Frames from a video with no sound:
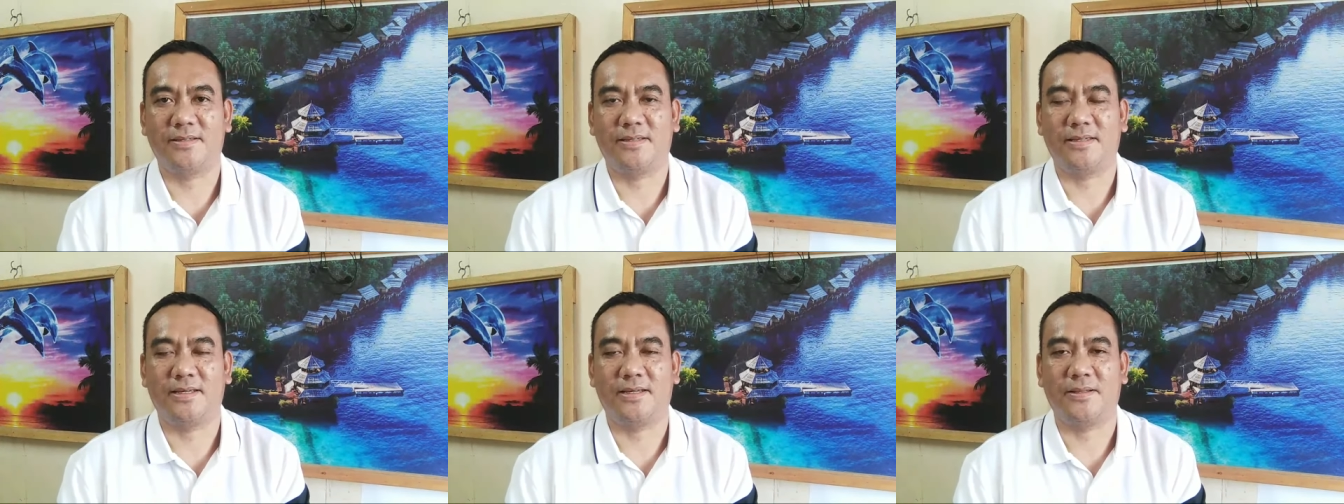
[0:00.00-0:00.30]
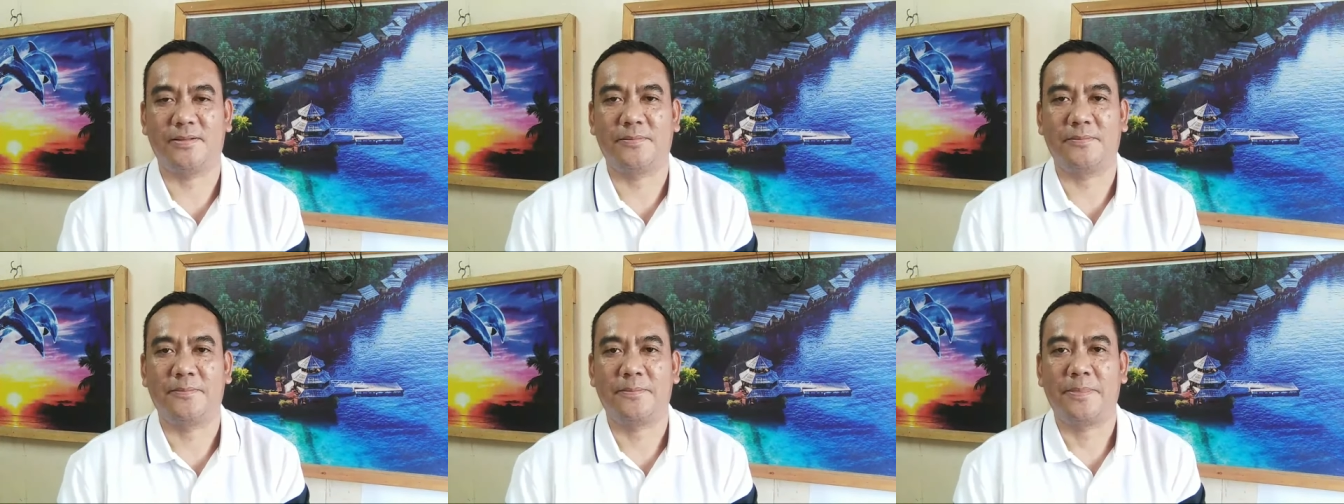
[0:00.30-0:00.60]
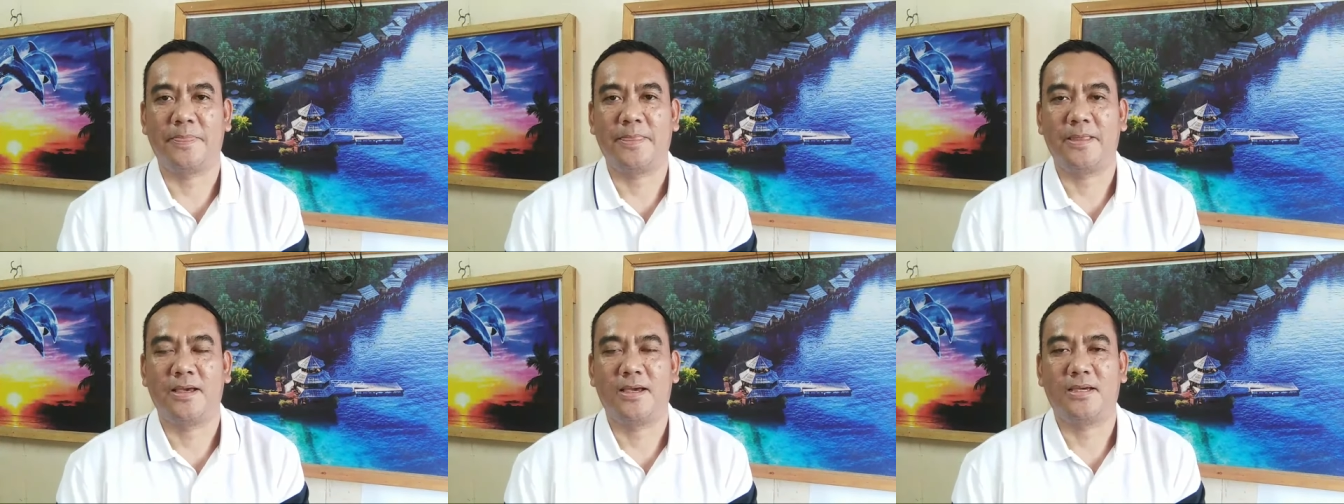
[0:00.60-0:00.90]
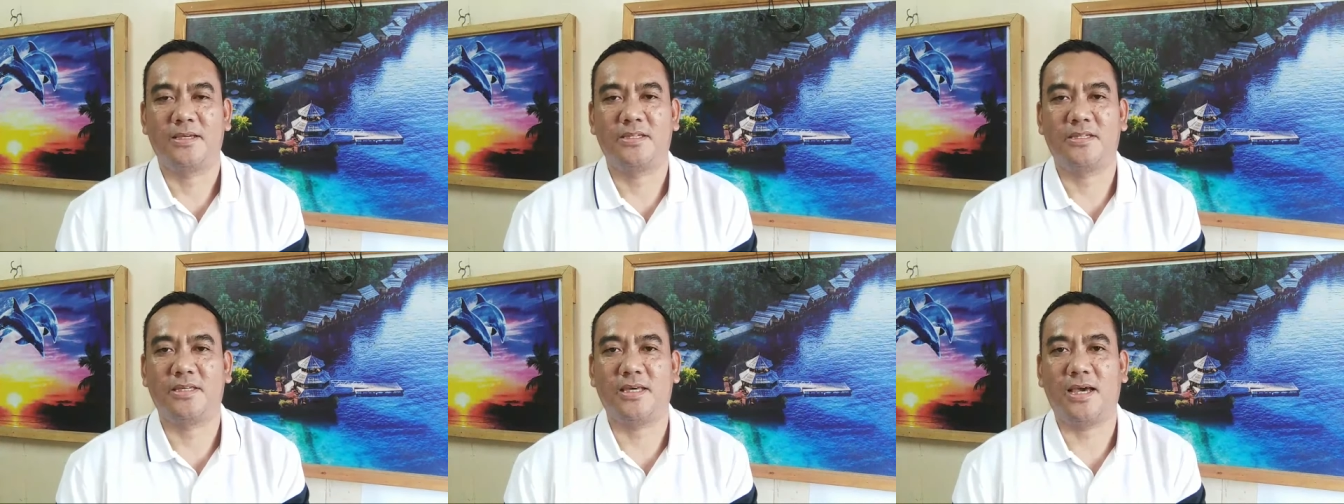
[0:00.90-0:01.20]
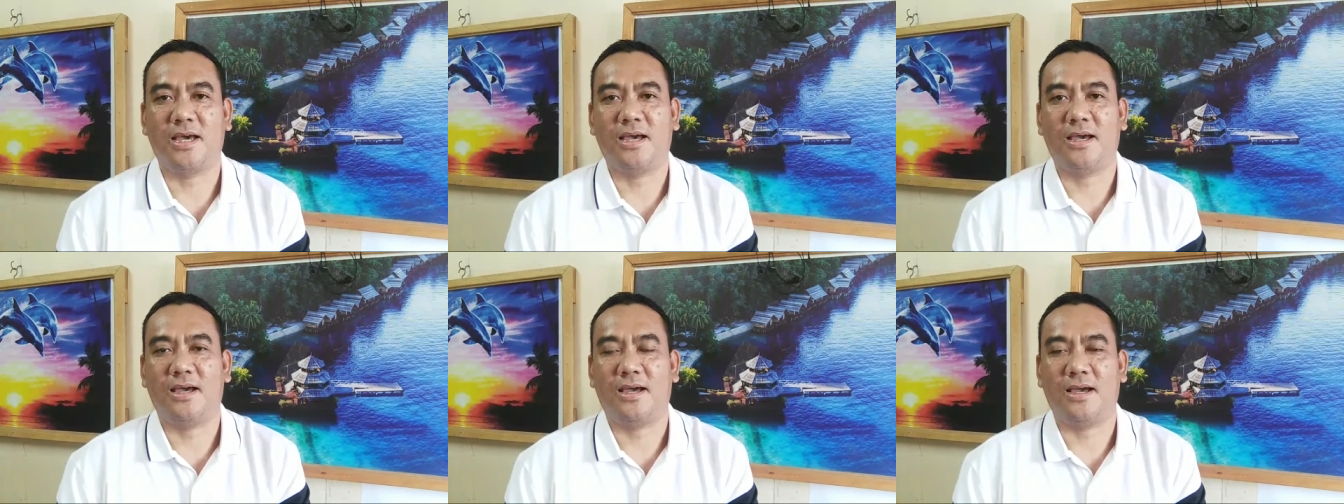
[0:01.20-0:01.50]
Yan
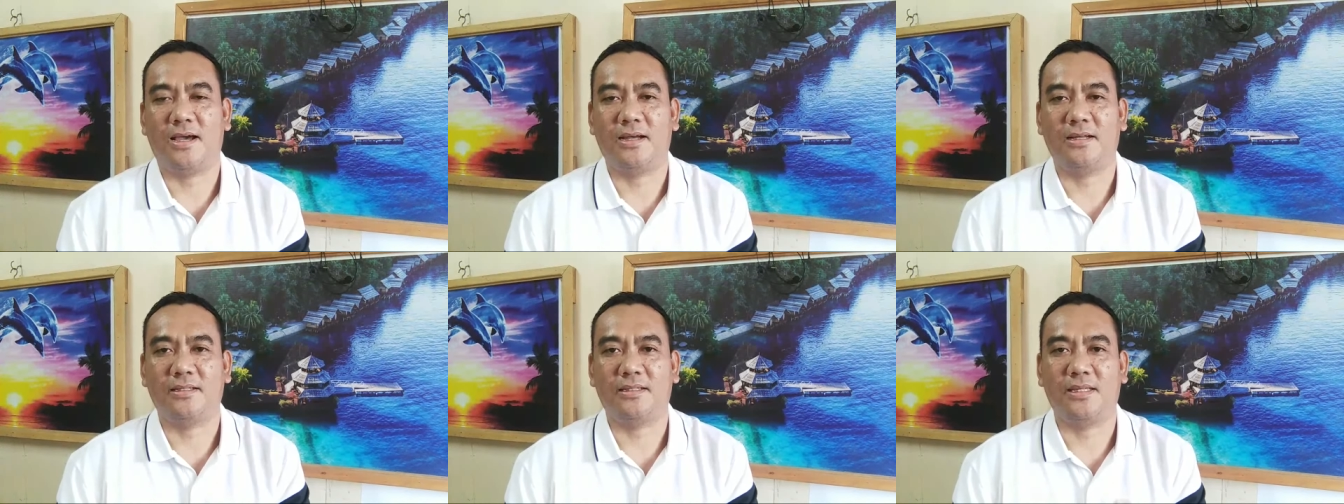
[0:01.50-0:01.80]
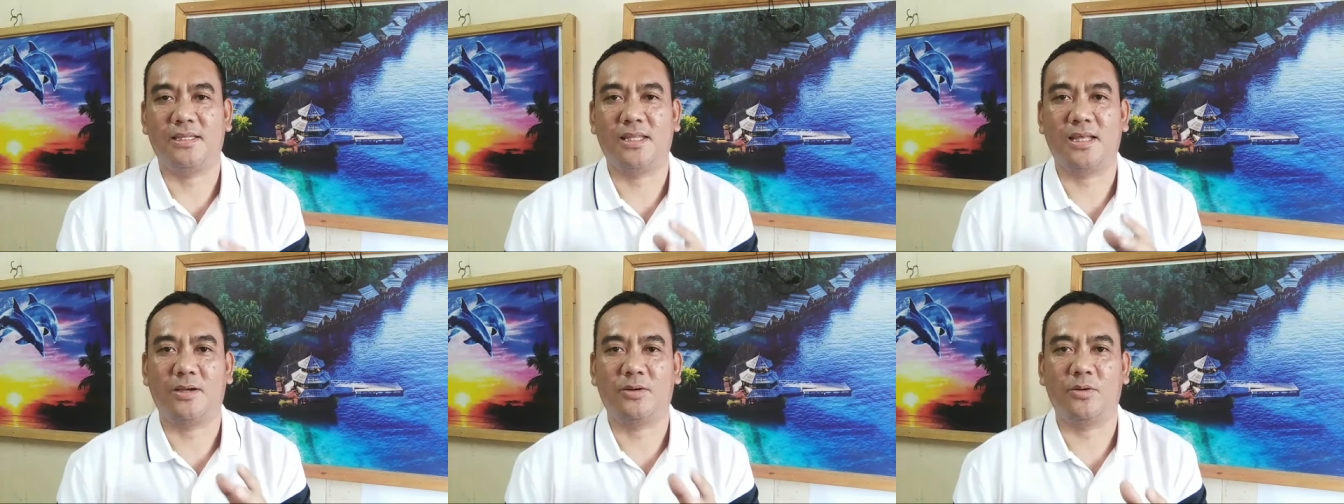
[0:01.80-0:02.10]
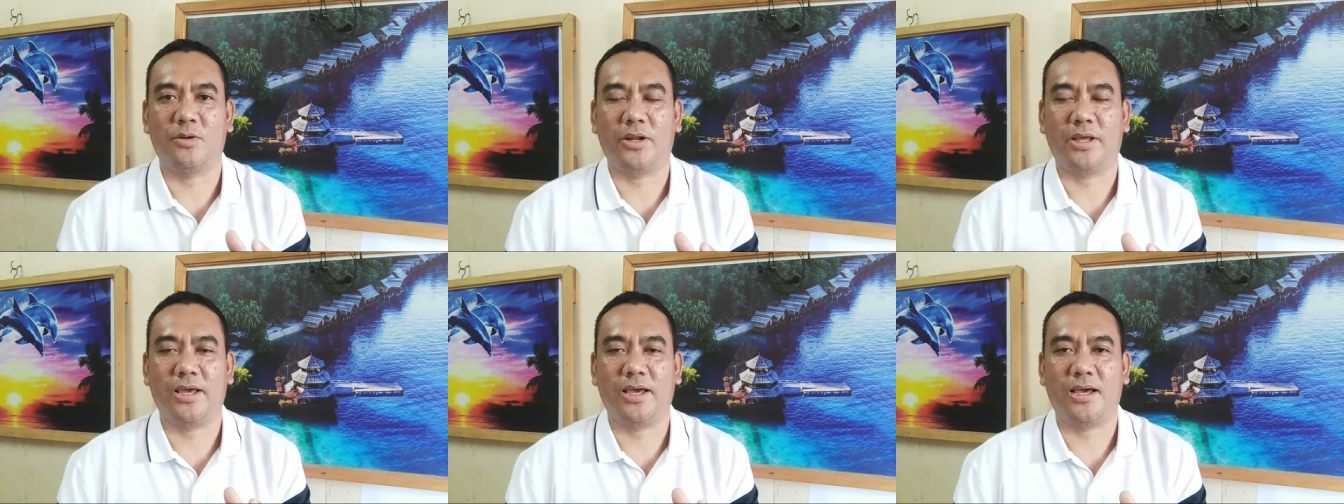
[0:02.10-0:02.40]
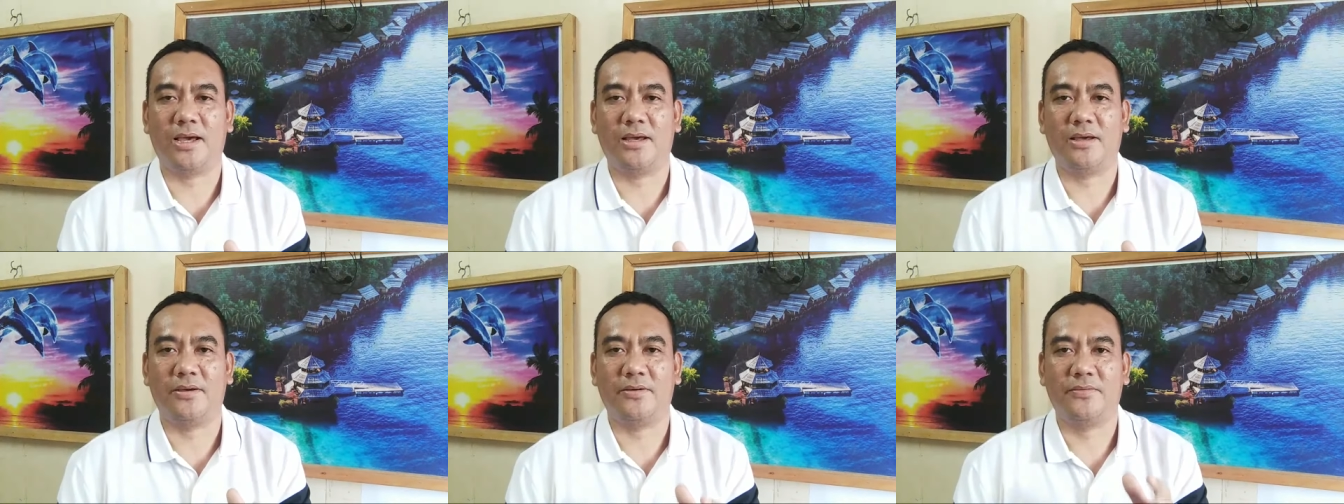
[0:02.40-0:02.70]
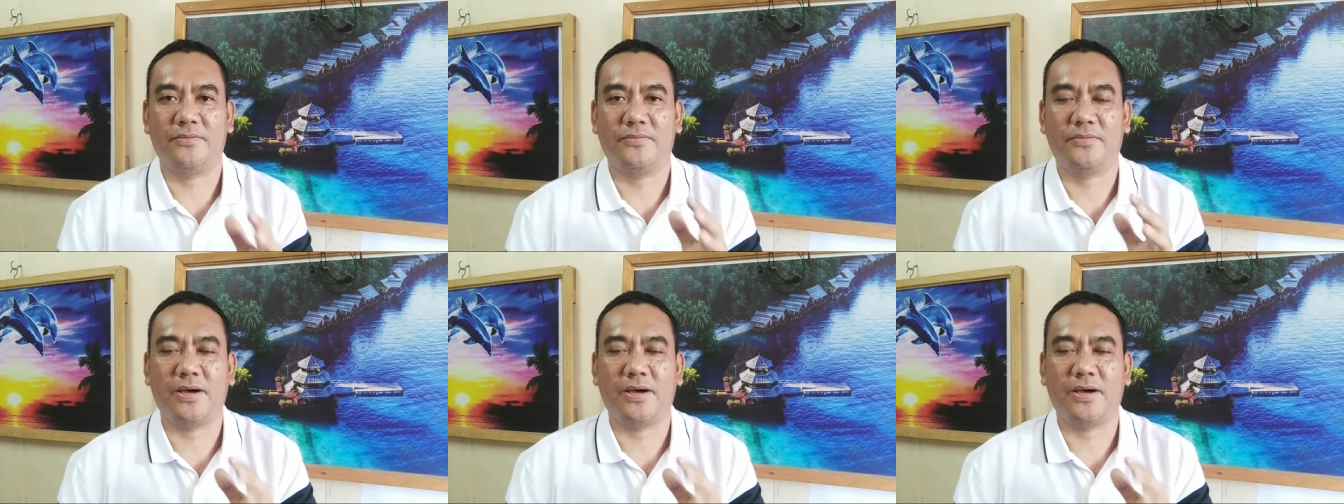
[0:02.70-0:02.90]
siya ang tinaguriang